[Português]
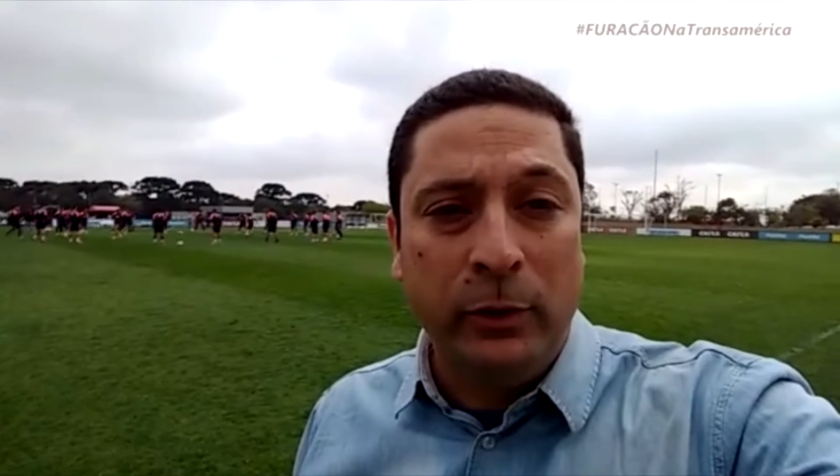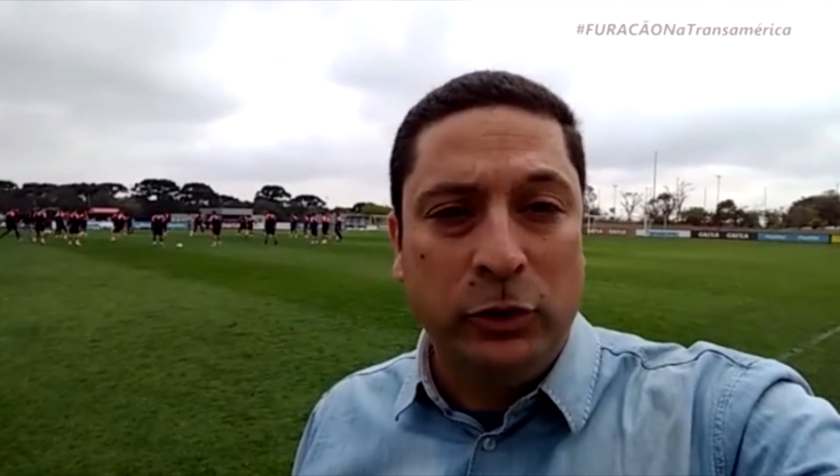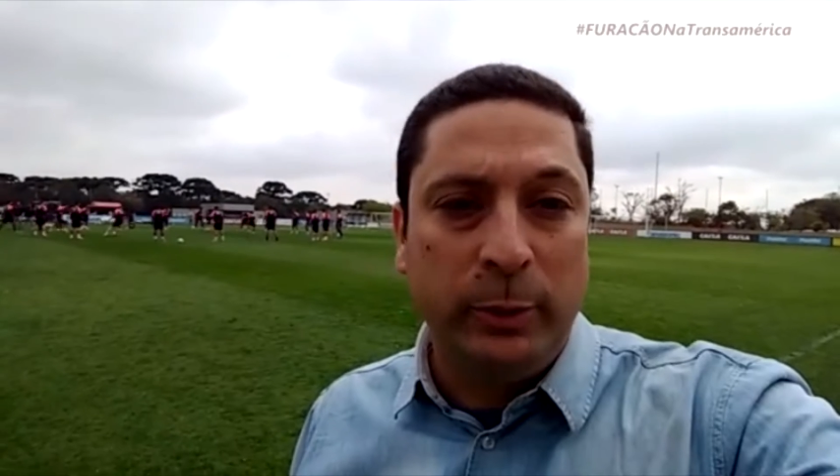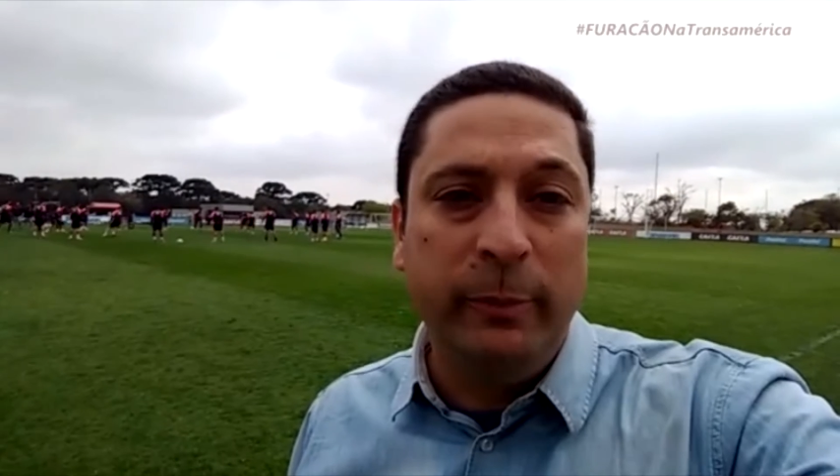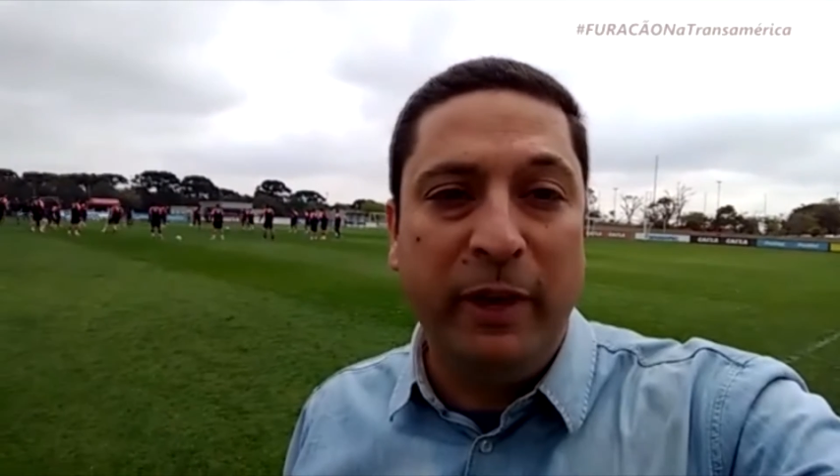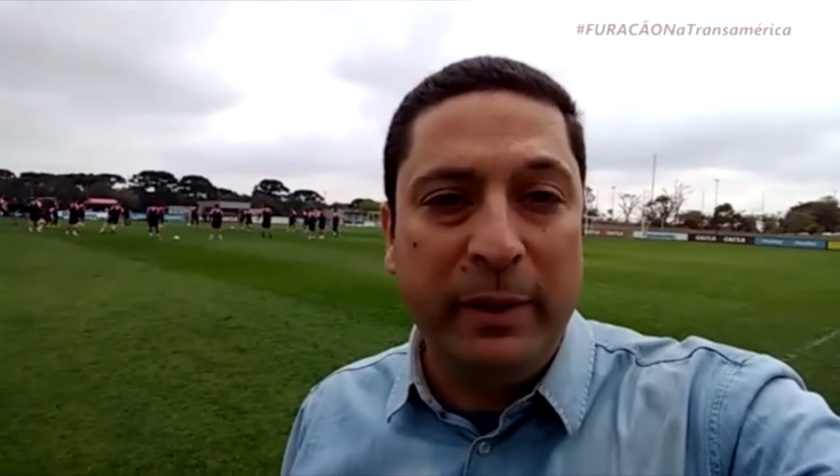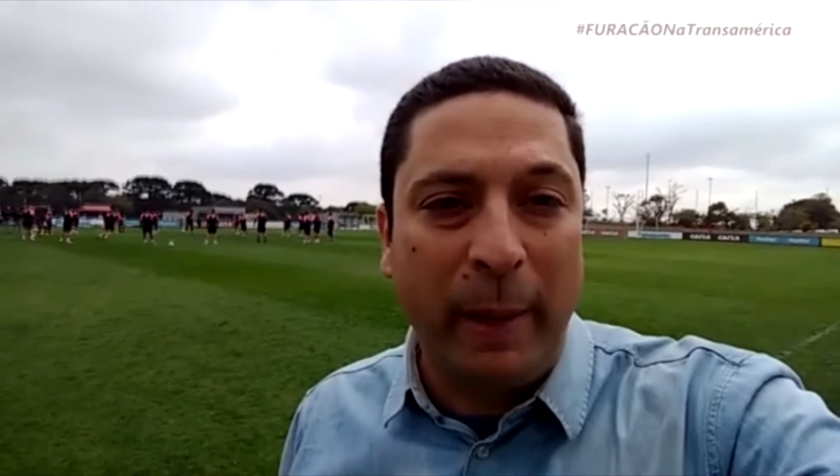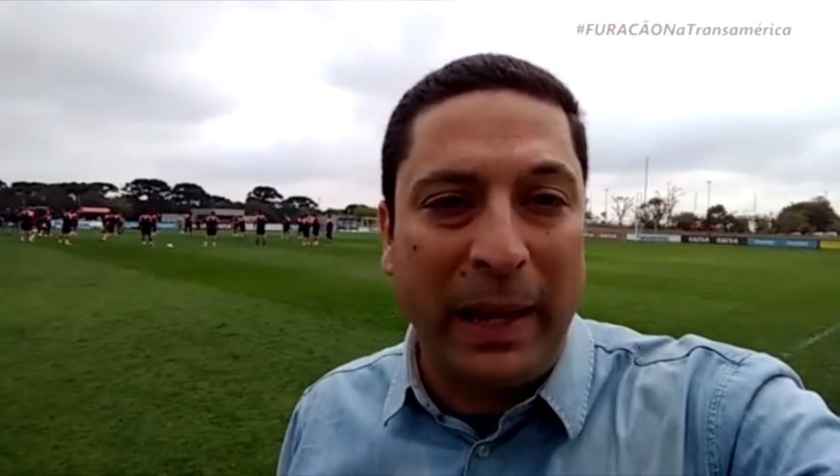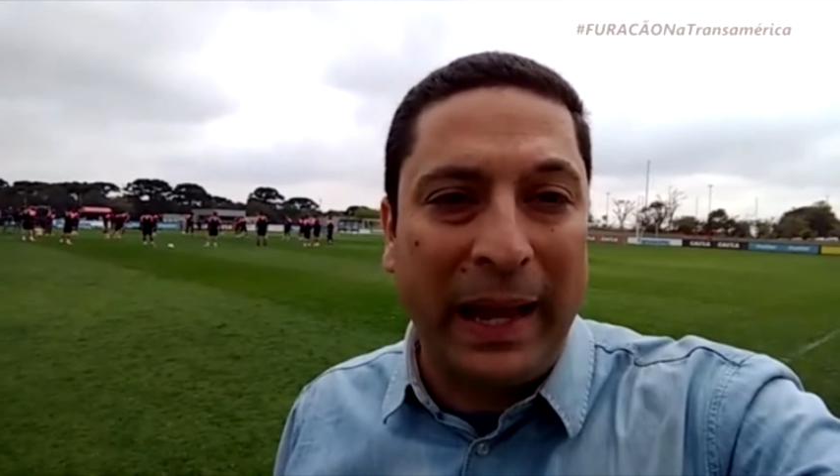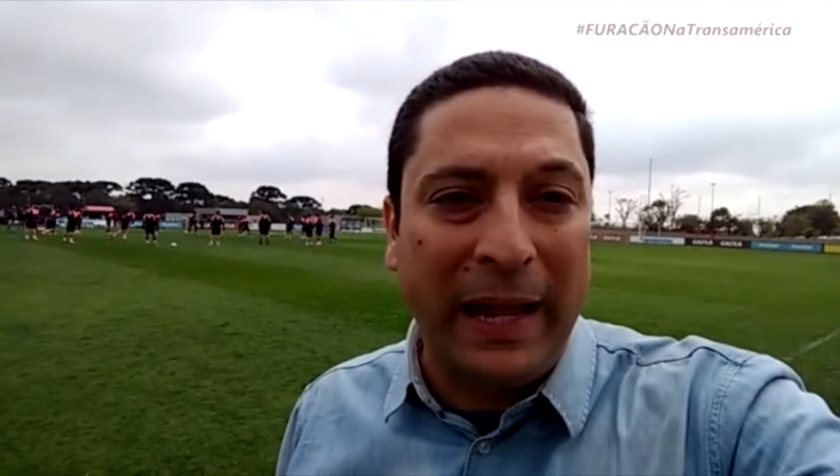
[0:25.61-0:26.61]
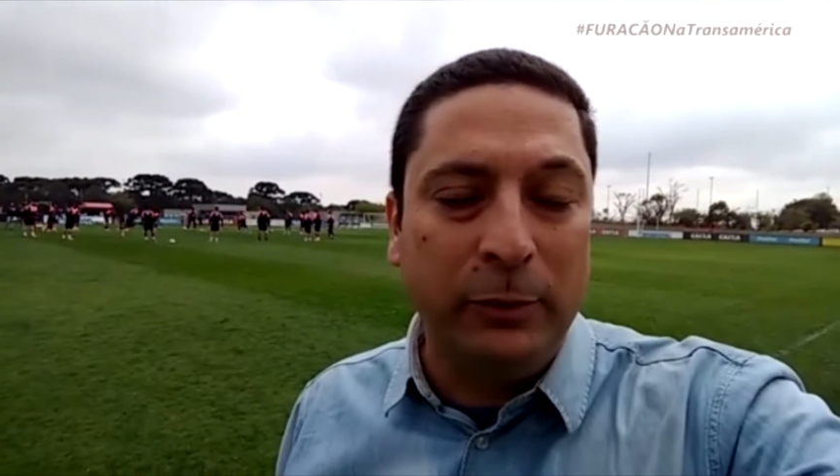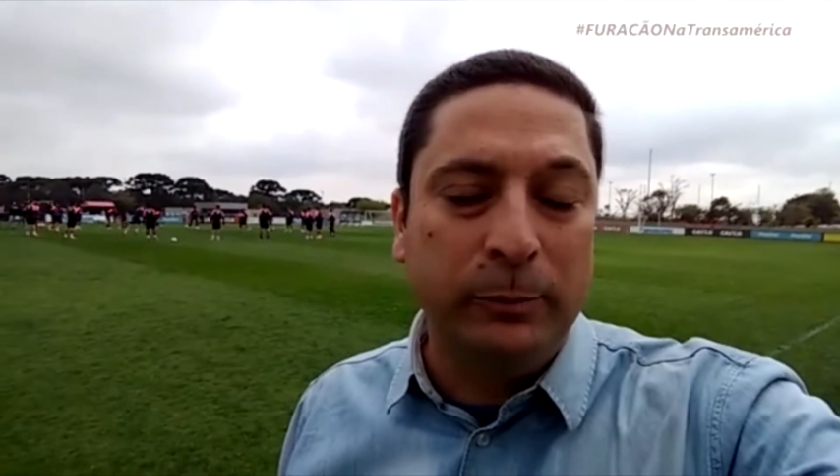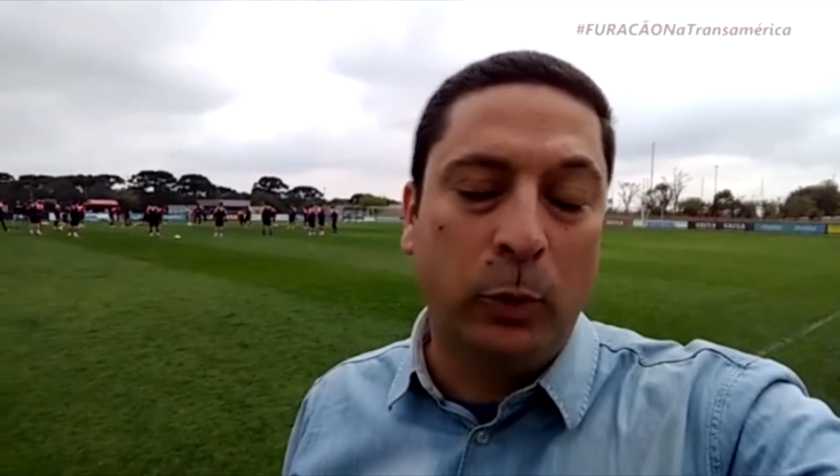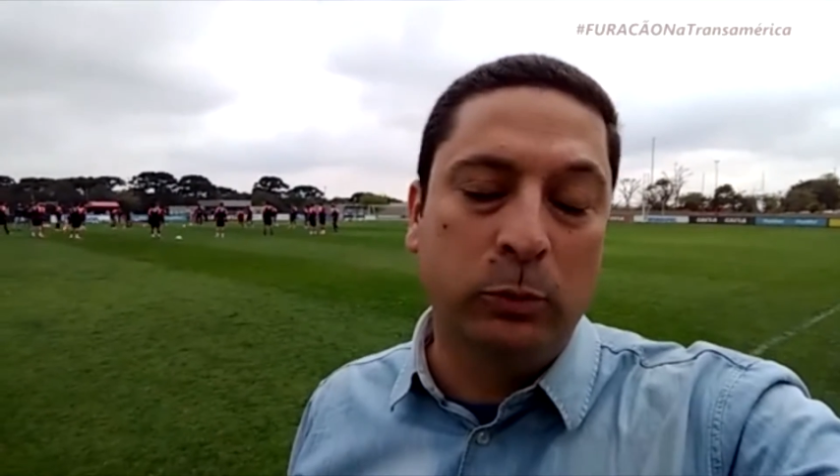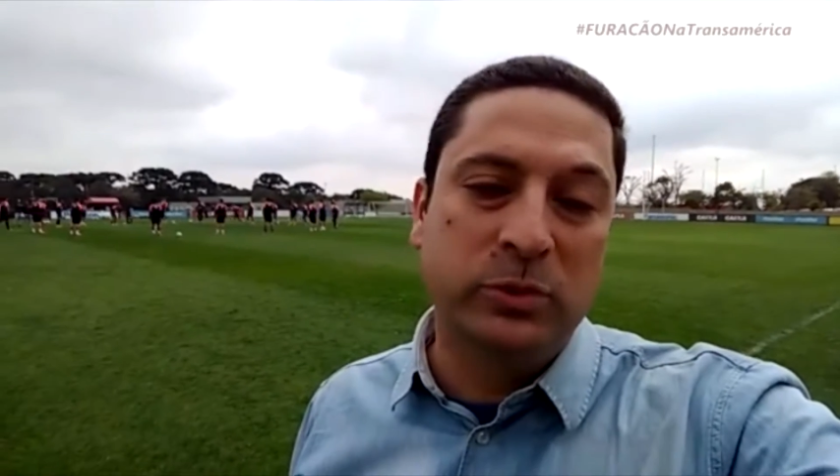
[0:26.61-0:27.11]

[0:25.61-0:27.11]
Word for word: O time vem embalado com